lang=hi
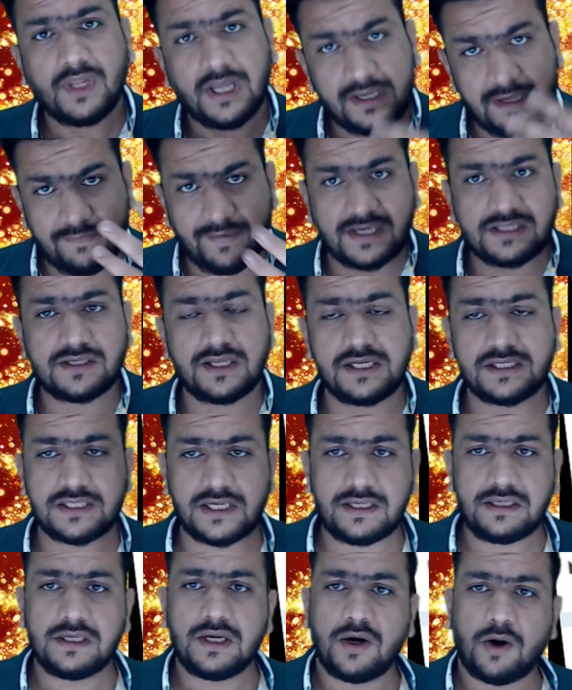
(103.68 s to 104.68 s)
रिवाइज कर
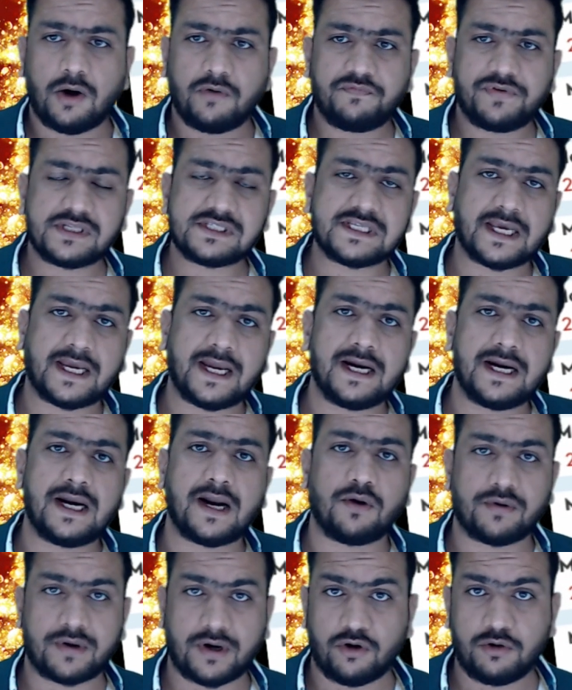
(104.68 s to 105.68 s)
लीजिए और फिर सेकेंड
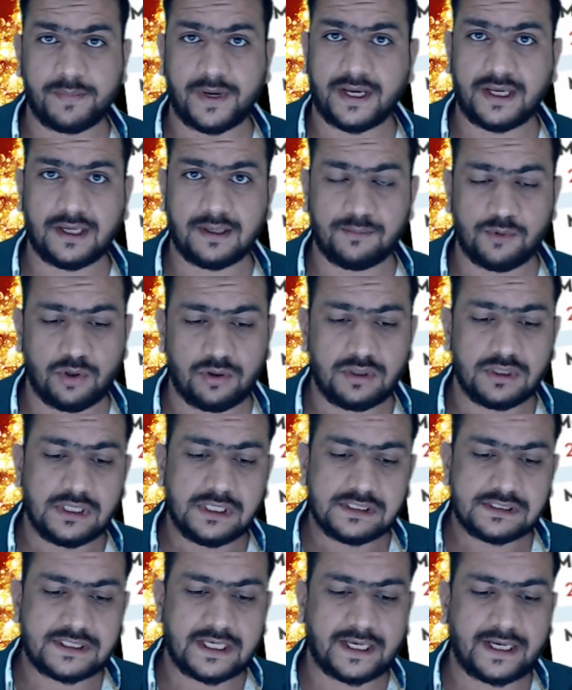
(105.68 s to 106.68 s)
राउंड में आएंगे हम लोग
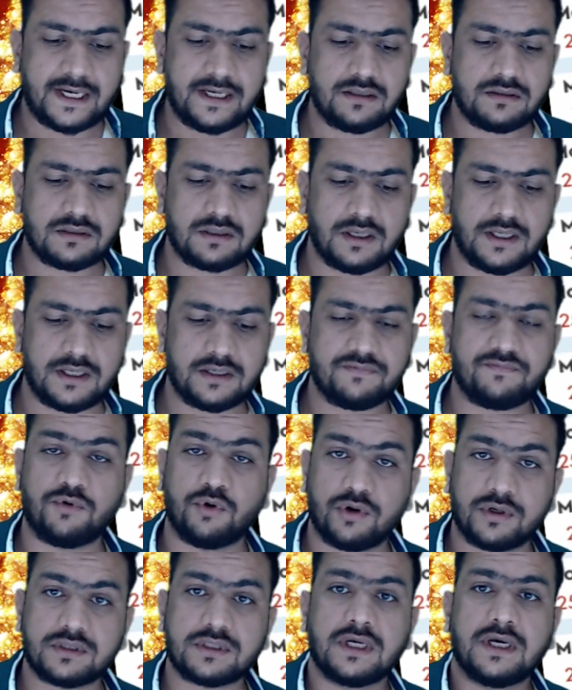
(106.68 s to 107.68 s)
सेकेंड थर्ड
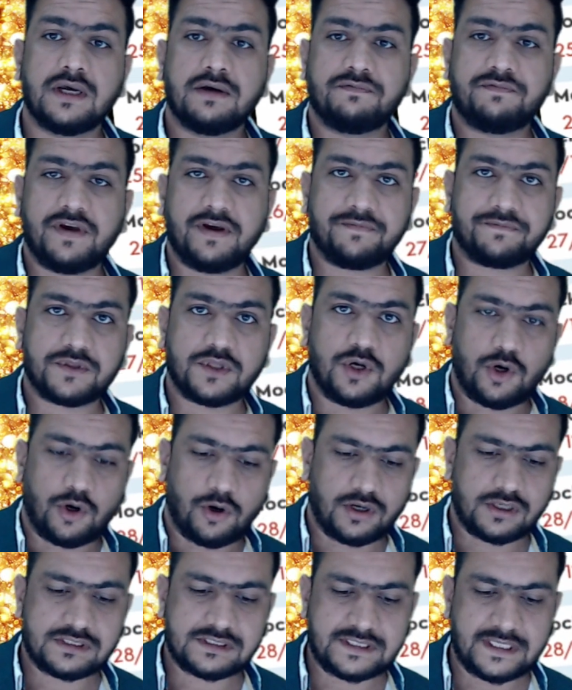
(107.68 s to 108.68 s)
फोर्थ फिफ्थ
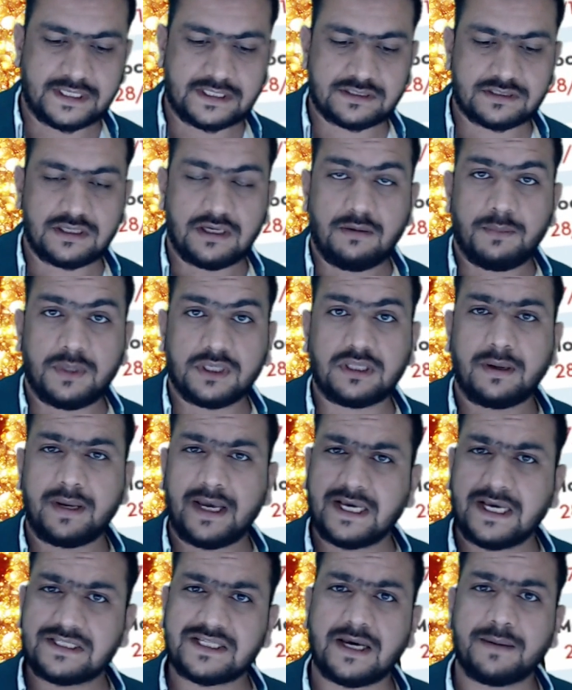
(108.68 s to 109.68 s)
और सिक्स मतलब
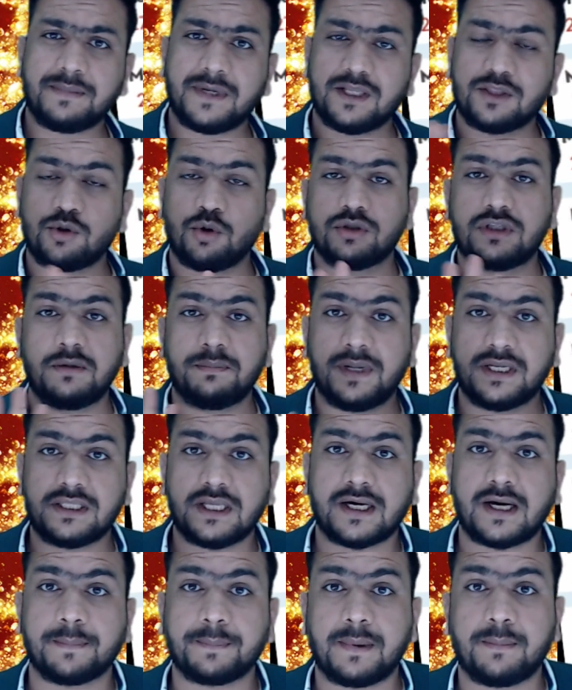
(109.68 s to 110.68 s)
एग्जाम के दो दिन पहले
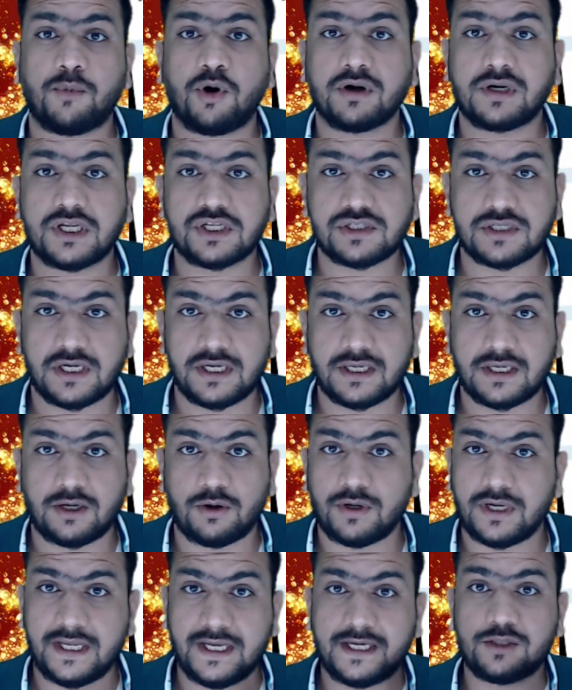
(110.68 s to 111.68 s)
तक आपको मॉक टेस्ट चलेगा
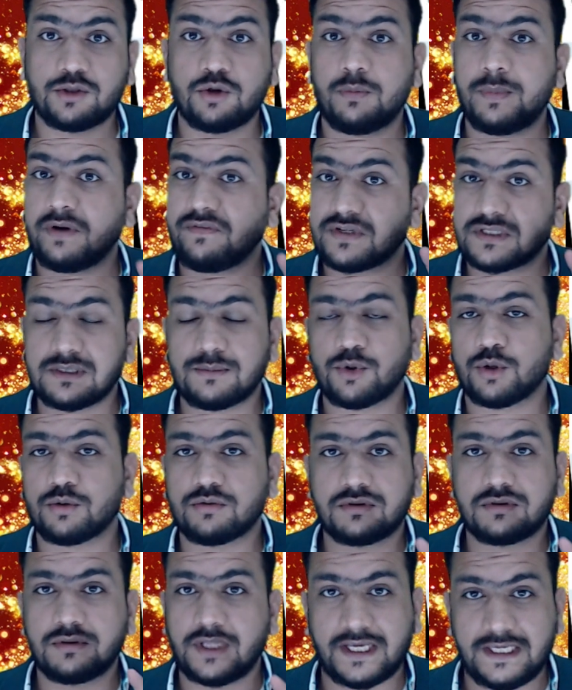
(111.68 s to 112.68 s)
और एक दो मैं फिर से बोल
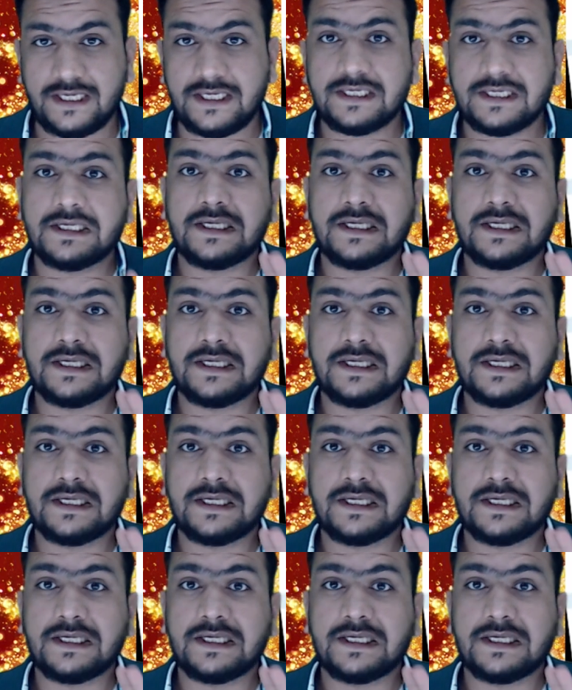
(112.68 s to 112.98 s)
रहा हूँ नहीं